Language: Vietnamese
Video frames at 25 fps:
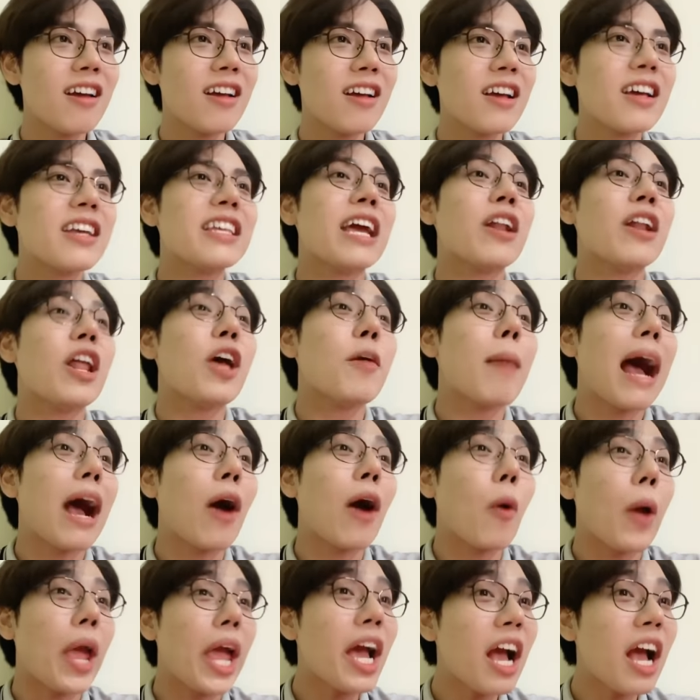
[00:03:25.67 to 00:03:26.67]
Dạo này bà
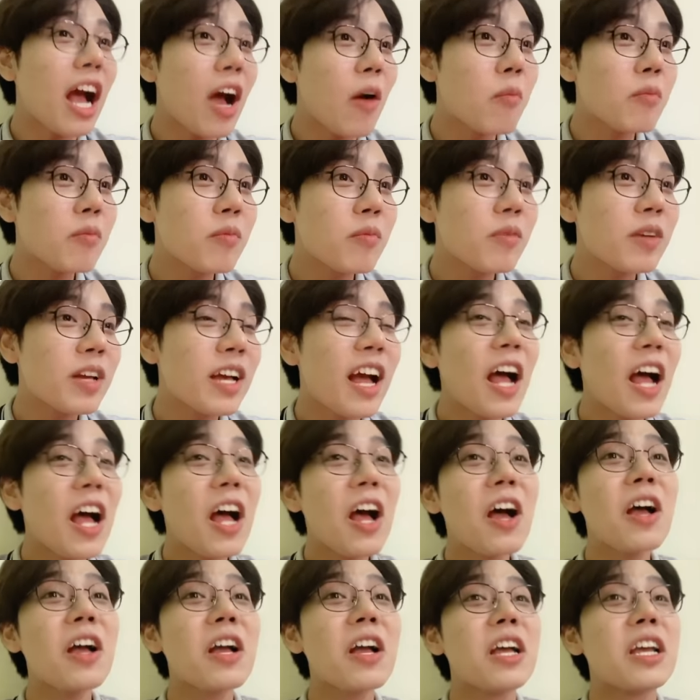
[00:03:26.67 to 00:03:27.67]
khỏe không?
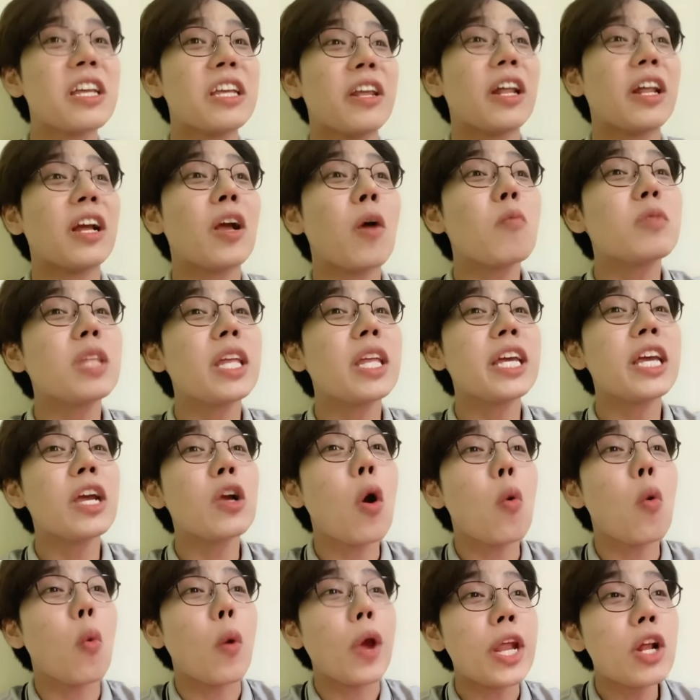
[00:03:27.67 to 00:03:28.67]
Dạo này công ty cái
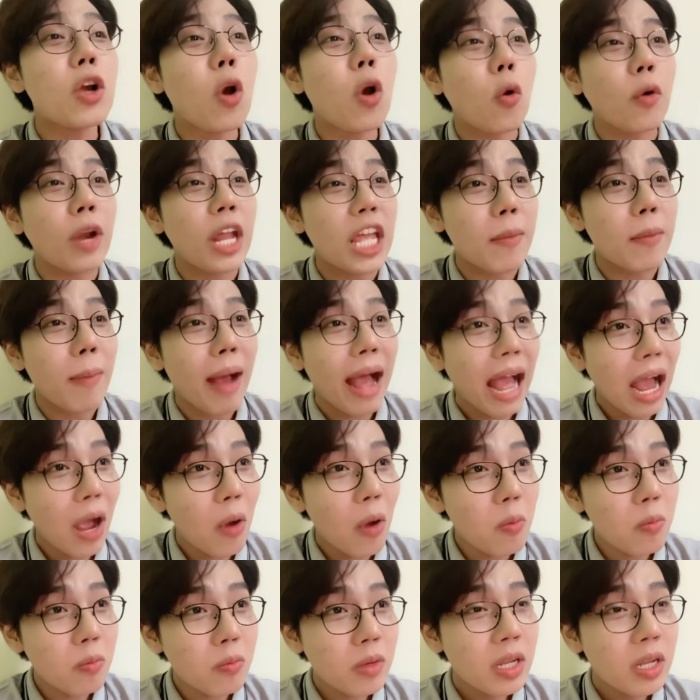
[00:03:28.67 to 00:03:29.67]
con quỷ đó còn đì bà
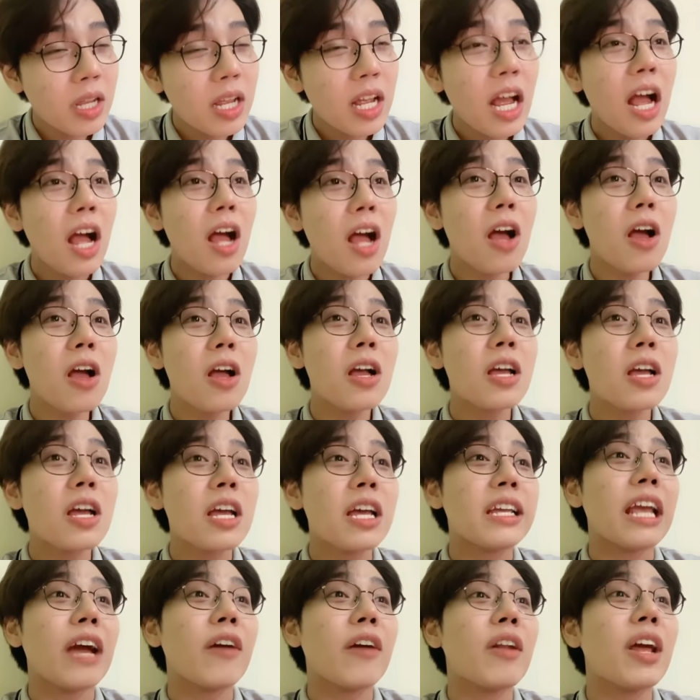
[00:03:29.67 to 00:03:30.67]
không?
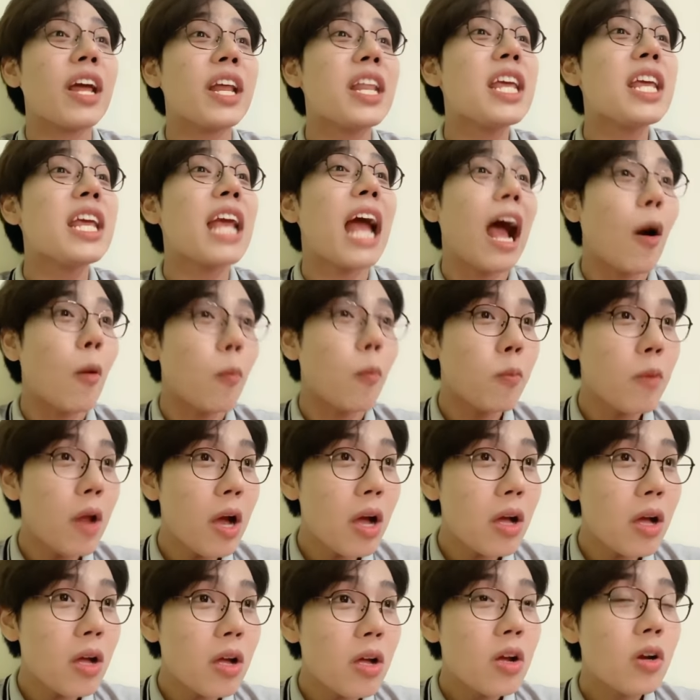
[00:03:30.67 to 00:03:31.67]
Dạo này đi học
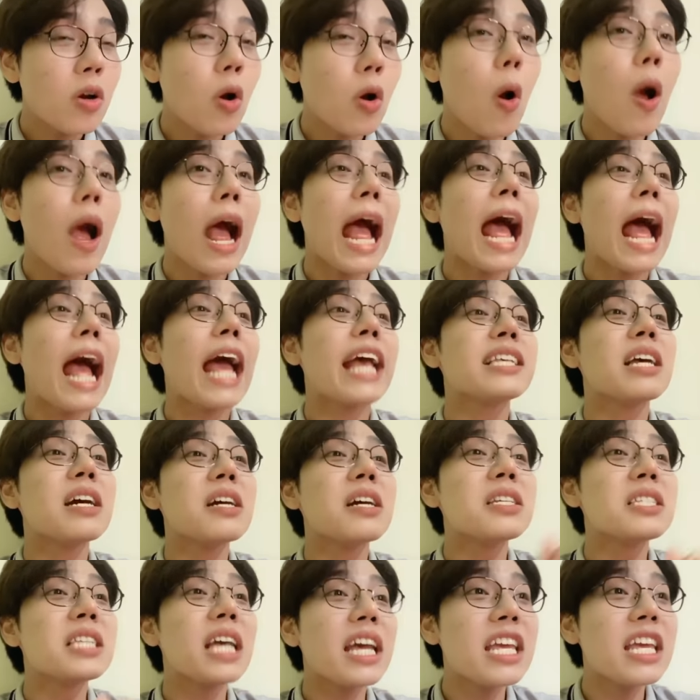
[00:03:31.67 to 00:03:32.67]
đó có ai
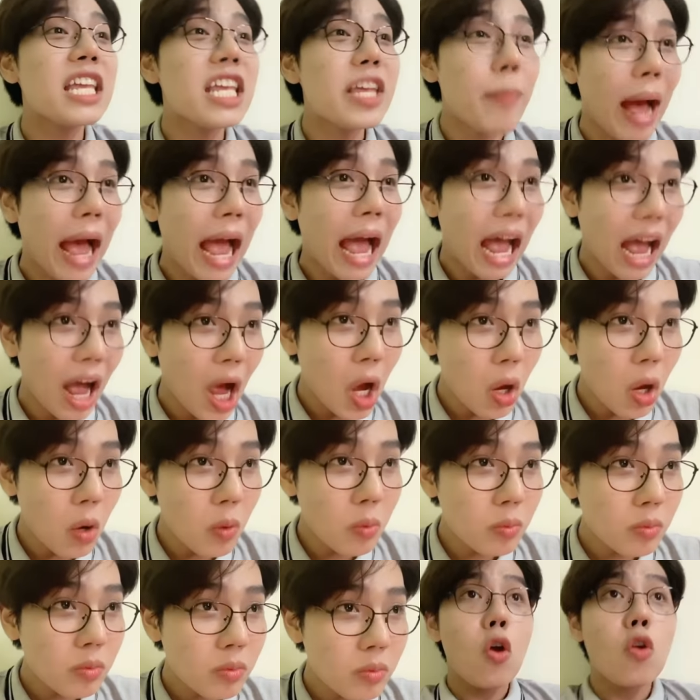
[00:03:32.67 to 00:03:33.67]
sân si với bà
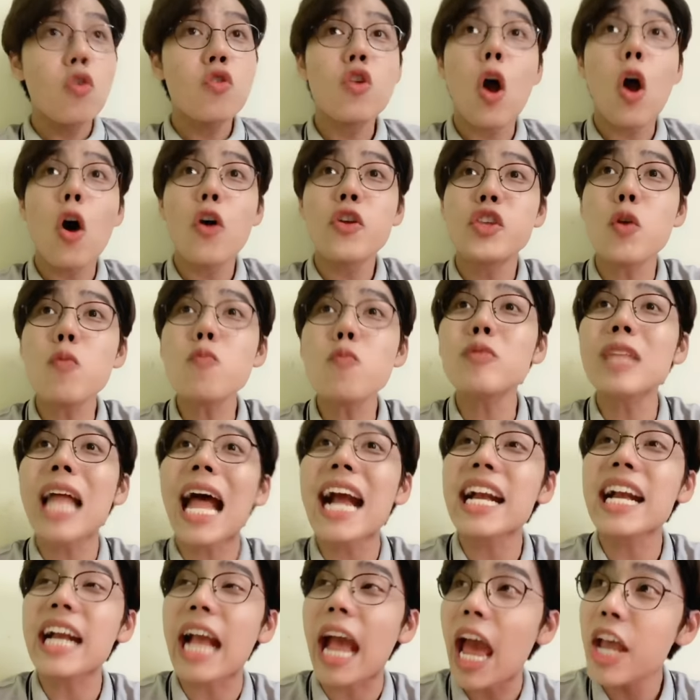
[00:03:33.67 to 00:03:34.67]
không? Rồi chúng ta
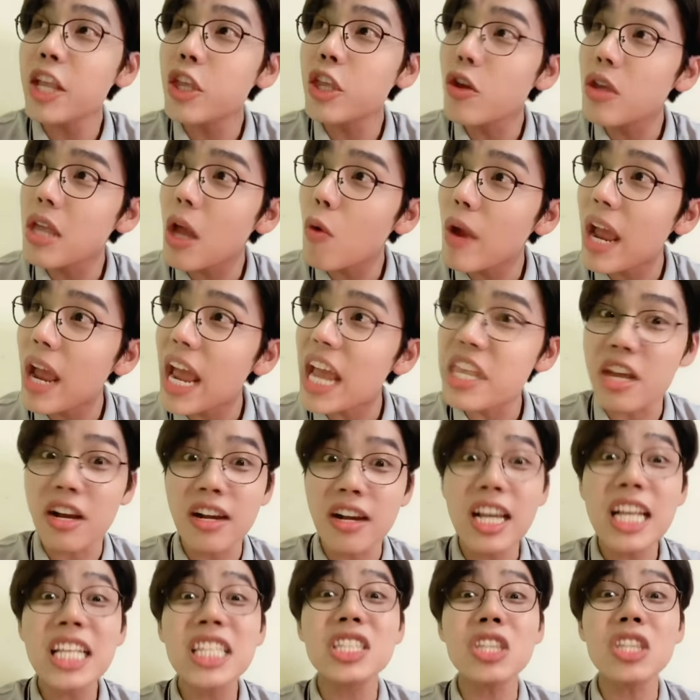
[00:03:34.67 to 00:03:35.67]
kể cho nhau nghe những
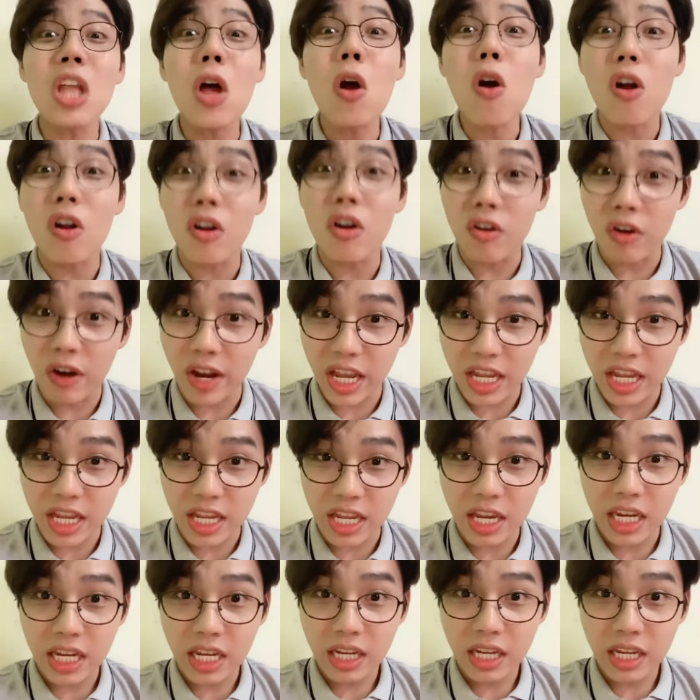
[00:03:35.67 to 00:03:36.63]
cái story,